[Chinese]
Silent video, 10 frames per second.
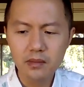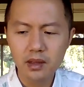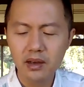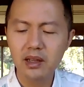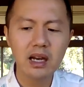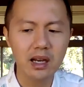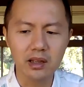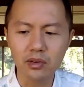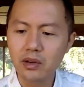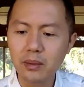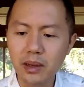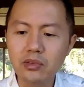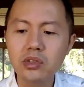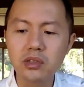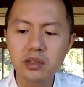因为它很多也没
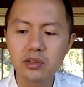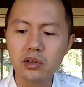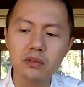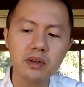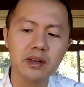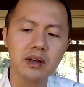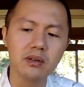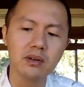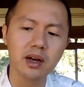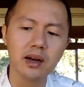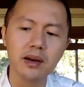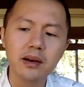有直接收费啊。我看